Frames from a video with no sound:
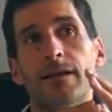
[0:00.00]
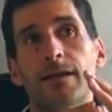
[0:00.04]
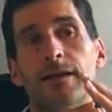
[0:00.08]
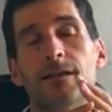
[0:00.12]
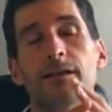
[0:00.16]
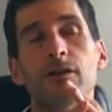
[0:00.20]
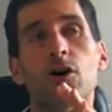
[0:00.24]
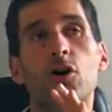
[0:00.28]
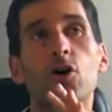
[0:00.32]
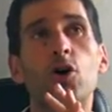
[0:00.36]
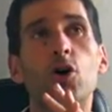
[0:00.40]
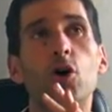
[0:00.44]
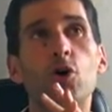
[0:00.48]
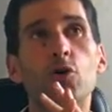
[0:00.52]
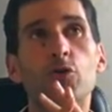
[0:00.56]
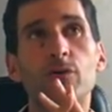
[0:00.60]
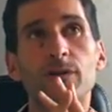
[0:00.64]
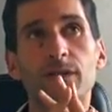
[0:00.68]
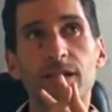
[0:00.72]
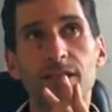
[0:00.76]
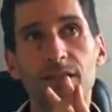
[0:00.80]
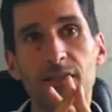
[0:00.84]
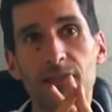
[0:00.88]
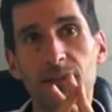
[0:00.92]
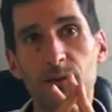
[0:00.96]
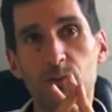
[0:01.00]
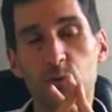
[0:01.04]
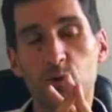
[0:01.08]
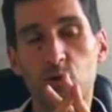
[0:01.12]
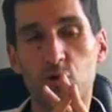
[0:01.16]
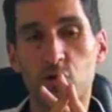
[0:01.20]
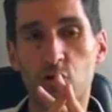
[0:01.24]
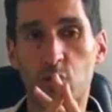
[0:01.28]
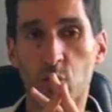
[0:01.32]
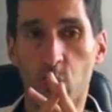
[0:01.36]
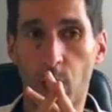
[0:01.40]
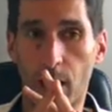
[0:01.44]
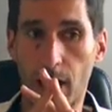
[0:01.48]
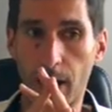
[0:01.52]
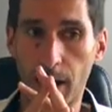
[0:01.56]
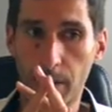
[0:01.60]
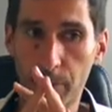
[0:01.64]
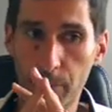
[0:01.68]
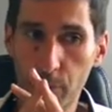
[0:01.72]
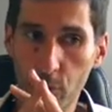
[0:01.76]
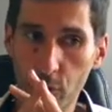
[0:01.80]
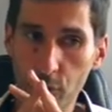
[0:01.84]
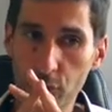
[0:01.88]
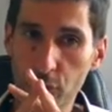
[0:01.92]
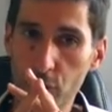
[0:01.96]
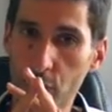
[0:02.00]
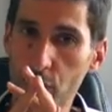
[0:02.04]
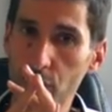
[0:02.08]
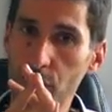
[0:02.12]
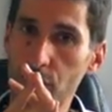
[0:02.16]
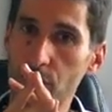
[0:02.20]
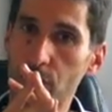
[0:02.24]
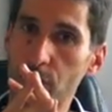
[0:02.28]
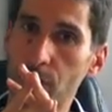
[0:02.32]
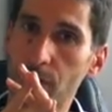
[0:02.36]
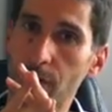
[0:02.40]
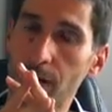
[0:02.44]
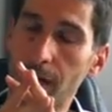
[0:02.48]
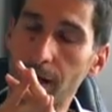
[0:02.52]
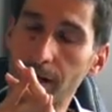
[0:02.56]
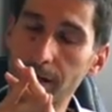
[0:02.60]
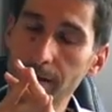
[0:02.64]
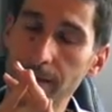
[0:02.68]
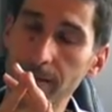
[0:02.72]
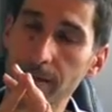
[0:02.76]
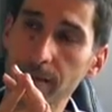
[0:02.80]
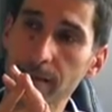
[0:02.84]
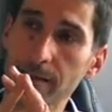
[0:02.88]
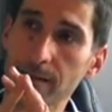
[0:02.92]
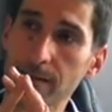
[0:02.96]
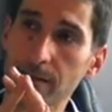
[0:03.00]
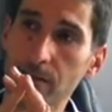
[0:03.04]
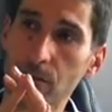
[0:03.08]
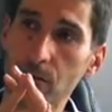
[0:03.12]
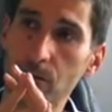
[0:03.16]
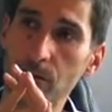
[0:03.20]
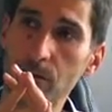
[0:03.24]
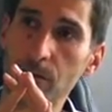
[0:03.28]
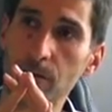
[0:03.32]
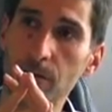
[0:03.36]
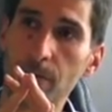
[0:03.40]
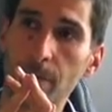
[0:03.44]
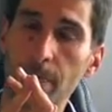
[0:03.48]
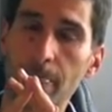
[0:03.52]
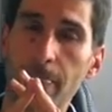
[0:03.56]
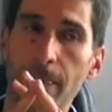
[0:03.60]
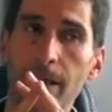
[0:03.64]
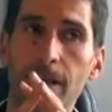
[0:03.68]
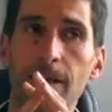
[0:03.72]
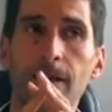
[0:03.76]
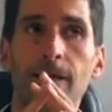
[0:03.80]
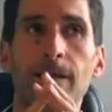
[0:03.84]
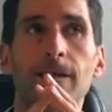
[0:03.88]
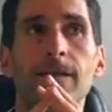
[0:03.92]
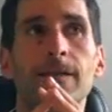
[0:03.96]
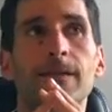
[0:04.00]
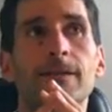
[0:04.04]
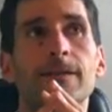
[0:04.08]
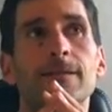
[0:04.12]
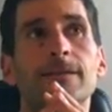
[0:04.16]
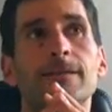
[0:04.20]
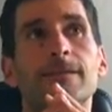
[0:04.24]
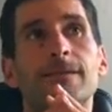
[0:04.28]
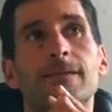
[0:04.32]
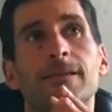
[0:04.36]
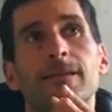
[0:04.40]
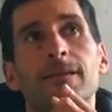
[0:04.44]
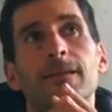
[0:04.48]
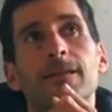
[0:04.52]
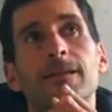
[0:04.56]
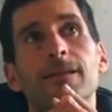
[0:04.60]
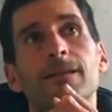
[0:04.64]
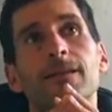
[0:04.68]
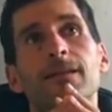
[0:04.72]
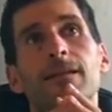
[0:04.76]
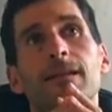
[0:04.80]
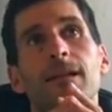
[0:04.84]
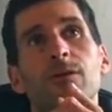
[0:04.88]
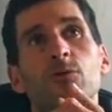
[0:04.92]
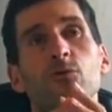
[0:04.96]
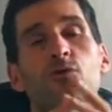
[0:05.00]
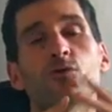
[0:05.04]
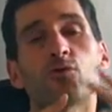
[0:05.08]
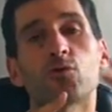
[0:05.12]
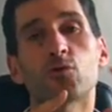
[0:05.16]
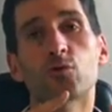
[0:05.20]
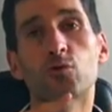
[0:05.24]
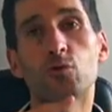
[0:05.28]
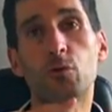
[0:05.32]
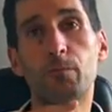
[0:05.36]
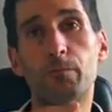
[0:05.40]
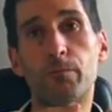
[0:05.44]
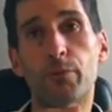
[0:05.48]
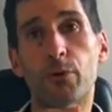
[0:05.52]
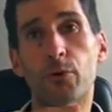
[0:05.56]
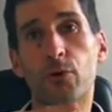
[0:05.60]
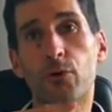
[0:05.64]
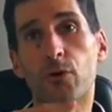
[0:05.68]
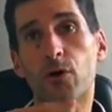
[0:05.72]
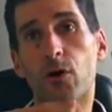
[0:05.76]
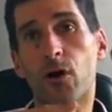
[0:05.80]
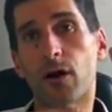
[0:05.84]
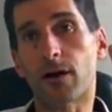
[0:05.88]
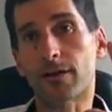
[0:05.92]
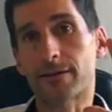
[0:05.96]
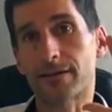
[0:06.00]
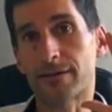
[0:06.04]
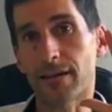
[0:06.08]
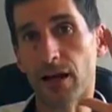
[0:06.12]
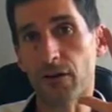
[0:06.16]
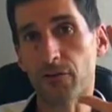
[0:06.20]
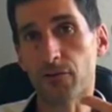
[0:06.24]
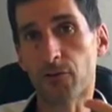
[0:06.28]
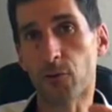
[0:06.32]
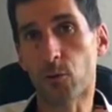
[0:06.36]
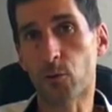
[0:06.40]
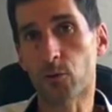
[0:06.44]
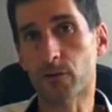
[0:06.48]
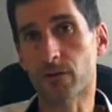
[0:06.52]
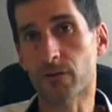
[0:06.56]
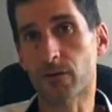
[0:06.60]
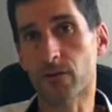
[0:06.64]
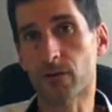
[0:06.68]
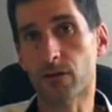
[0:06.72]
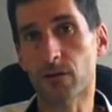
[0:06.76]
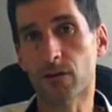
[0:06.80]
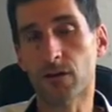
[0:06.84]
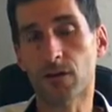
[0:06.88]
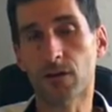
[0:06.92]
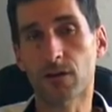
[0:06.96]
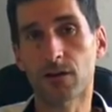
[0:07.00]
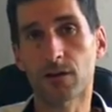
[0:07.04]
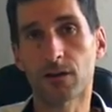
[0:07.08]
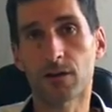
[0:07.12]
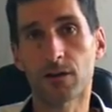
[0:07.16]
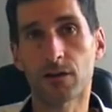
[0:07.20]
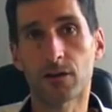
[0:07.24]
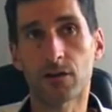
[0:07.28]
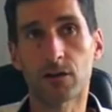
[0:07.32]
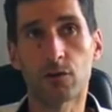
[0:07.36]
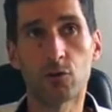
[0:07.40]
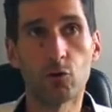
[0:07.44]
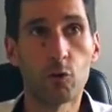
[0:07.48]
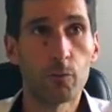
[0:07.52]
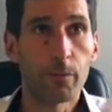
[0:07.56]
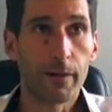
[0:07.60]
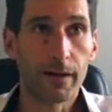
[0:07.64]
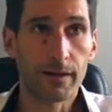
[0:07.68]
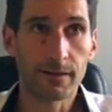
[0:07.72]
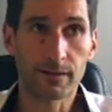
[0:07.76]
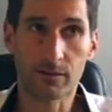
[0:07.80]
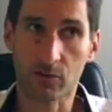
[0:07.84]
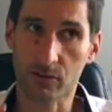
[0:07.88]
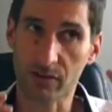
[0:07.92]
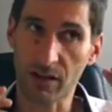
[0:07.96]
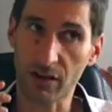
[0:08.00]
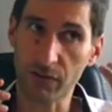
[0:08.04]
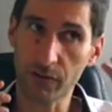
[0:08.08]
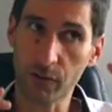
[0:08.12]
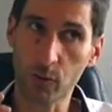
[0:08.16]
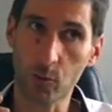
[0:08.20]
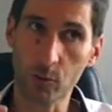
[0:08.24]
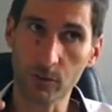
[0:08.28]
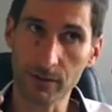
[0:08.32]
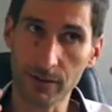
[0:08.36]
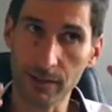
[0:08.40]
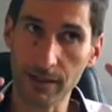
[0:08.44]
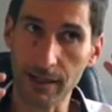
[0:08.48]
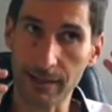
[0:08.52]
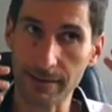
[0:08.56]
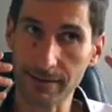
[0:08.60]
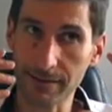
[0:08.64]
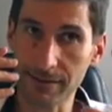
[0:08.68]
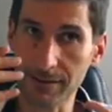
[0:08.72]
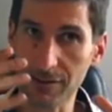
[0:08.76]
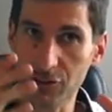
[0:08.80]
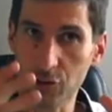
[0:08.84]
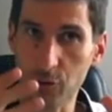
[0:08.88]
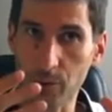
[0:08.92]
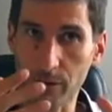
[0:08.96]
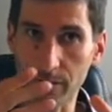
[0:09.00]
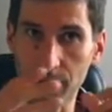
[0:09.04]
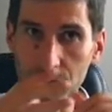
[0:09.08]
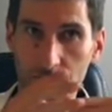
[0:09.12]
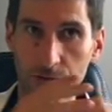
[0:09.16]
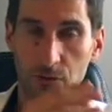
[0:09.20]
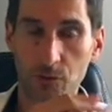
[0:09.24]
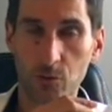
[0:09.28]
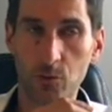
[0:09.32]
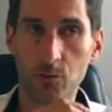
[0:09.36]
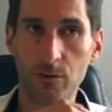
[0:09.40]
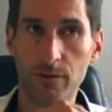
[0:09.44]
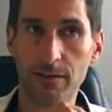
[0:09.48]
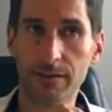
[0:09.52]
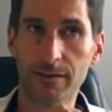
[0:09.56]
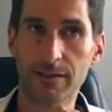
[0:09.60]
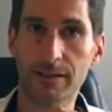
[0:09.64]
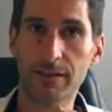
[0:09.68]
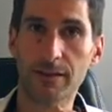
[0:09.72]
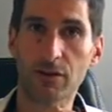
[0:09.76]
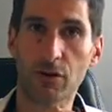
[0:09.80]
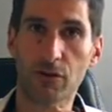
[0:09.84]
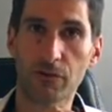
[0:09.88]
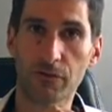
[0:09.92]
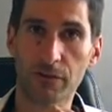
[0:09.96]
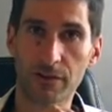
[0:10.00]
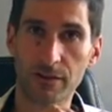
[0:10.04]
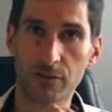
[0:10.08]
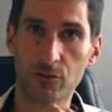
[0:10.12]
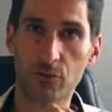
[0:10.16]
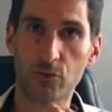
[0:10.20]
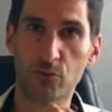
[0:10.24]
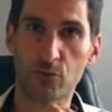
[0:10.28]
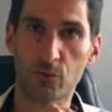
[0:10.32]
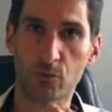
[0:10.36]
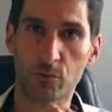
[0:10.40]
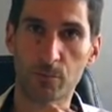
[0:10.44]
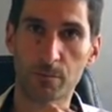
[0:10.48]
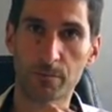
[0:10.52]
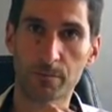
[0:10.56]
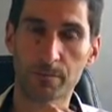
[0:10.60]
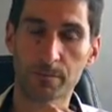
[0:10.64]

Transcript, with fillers: il y a encore une quatrième notion importante, intéressante, c'est la notion de peur d'affronter le présent, d'affronter la situation qui est en face de nous.